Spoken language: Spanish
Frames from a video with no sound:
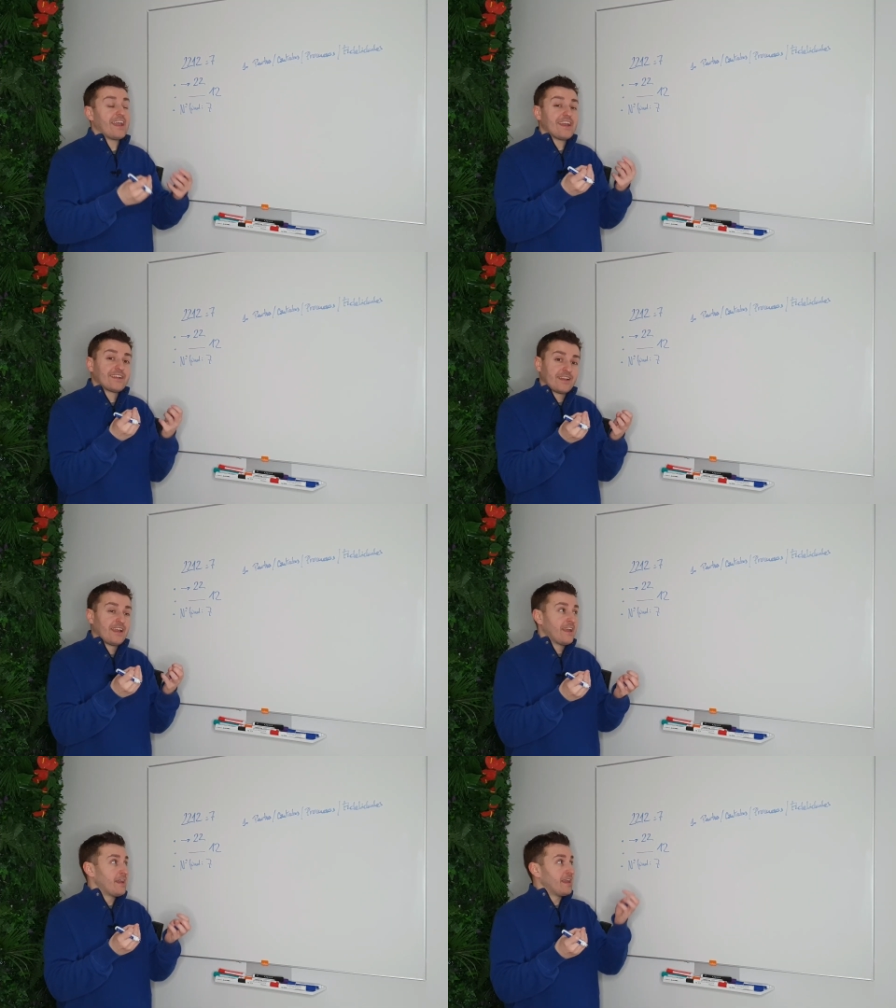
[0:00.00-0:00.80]
en
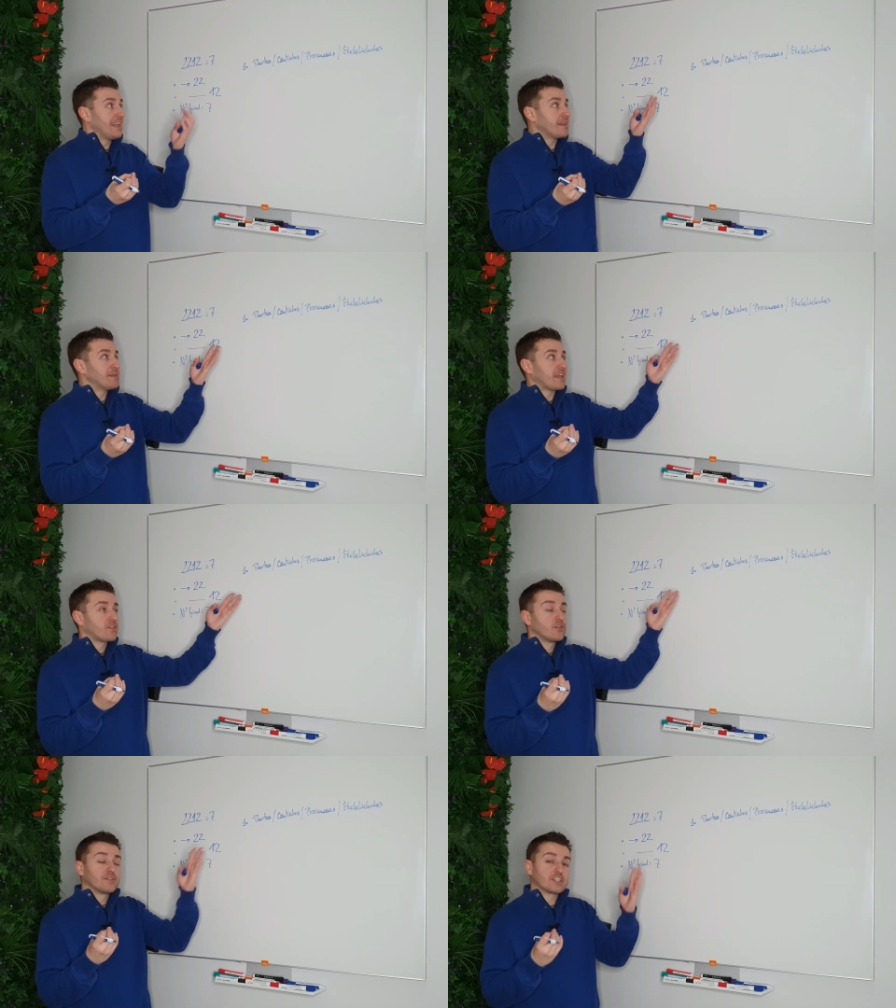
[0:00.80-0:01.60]
la
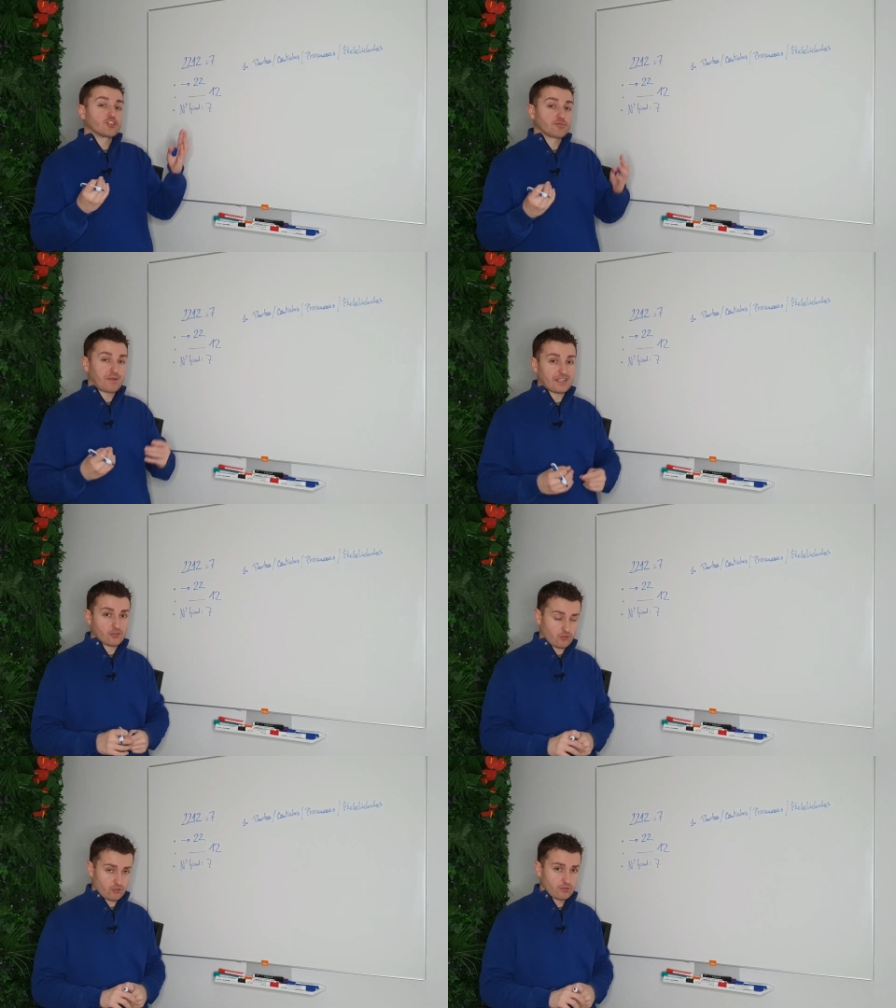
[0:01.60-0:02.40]
limitación de esos
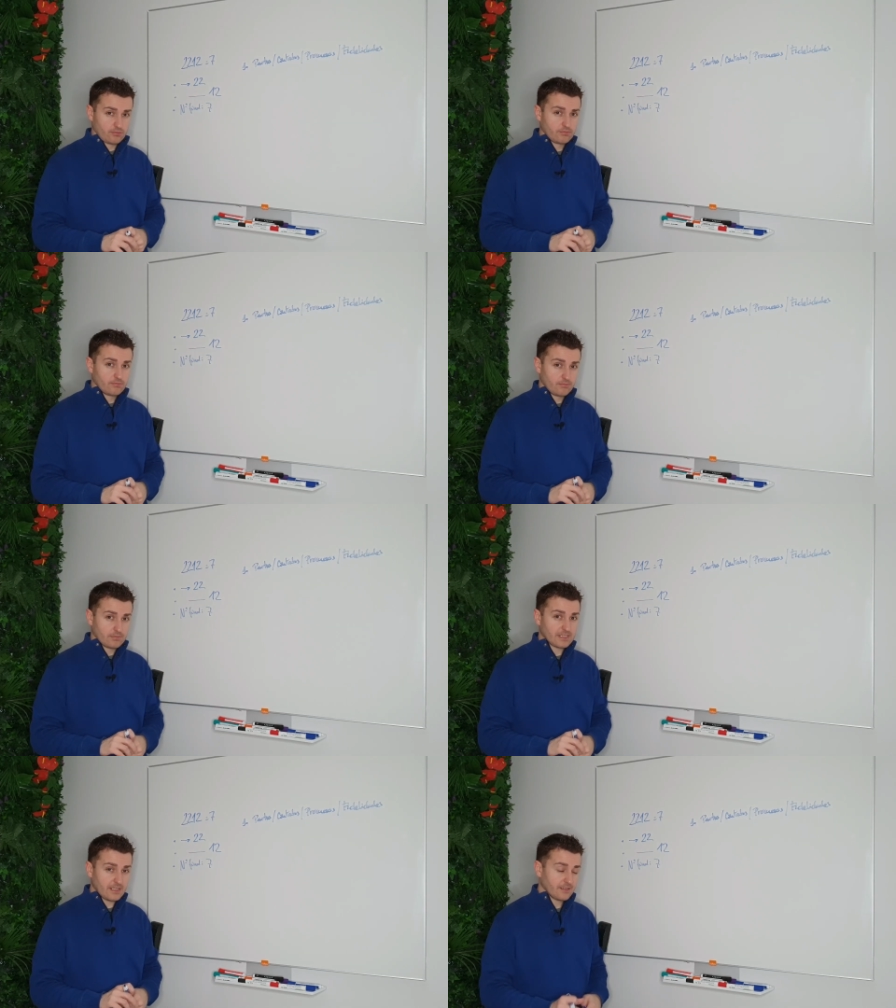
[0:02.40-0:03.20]
pactos.
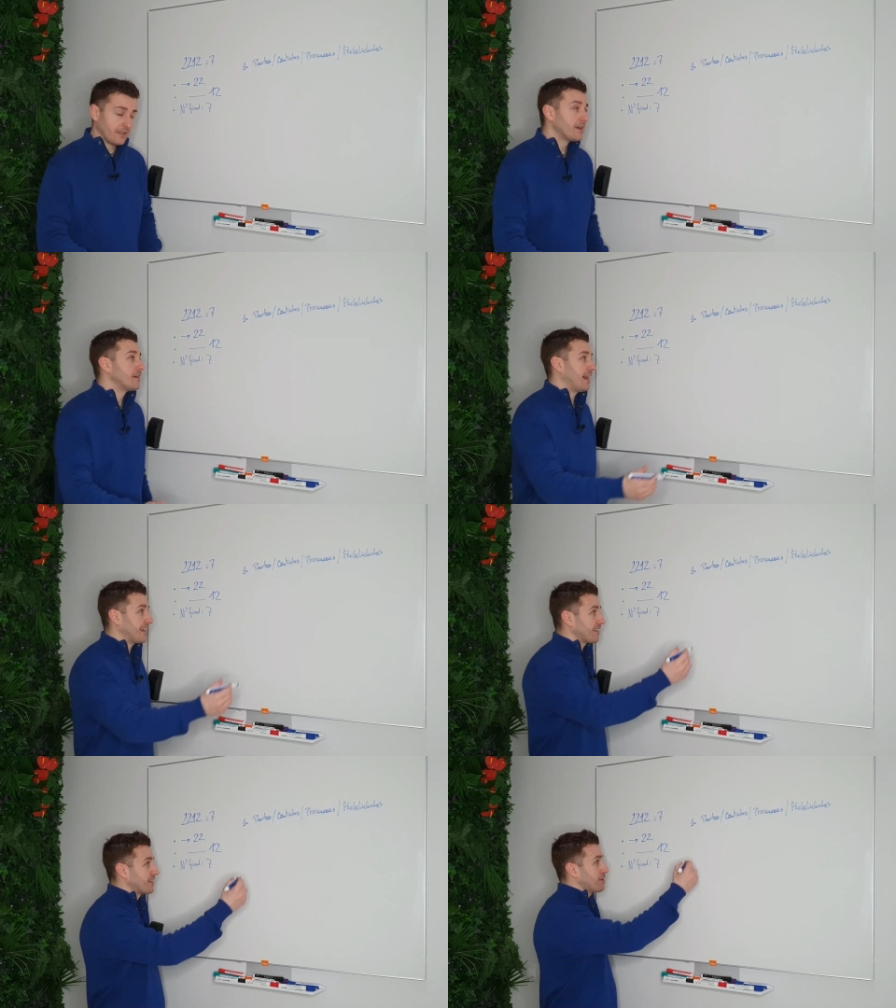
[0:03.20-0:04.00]
¿Sí?
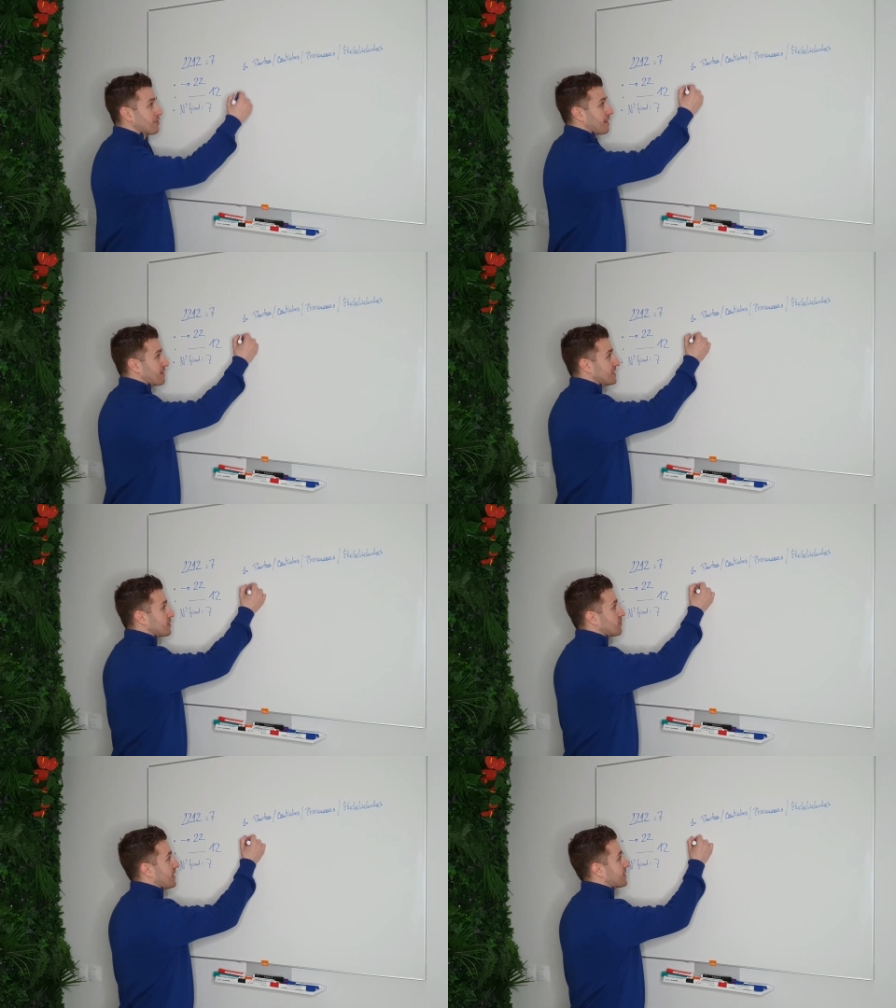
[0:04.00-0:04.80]
Atención, a ver si
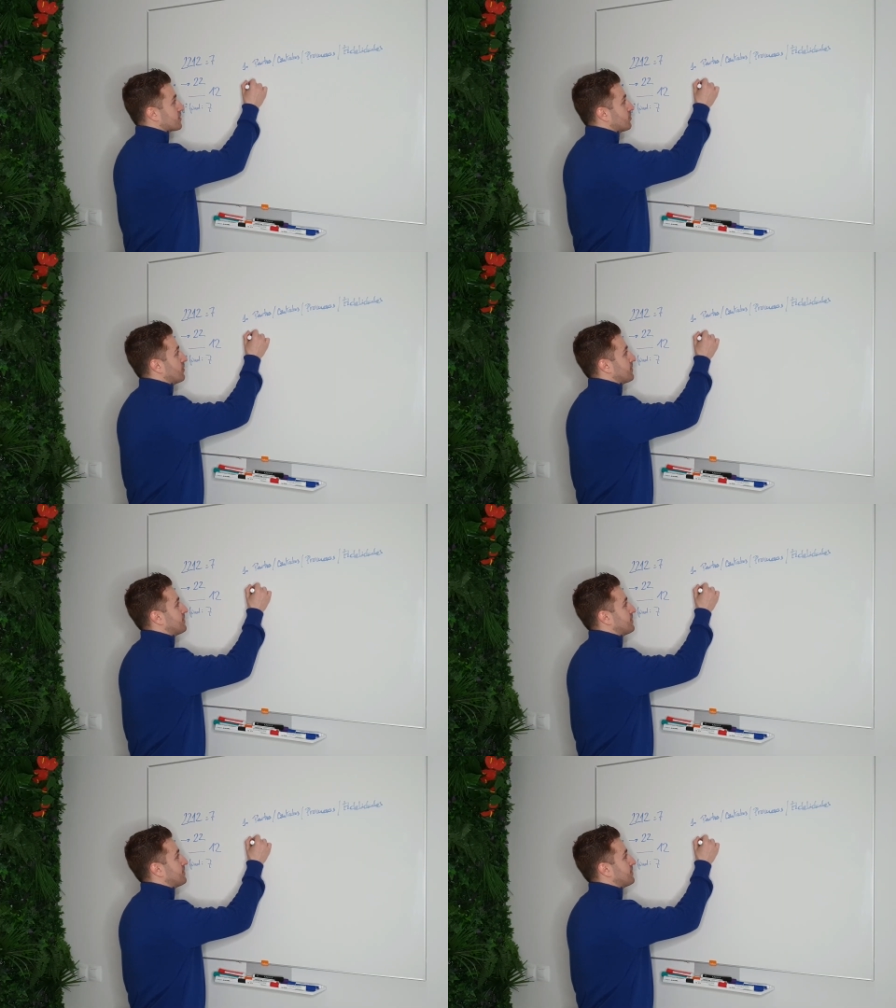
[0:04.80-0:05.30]
te suena esto.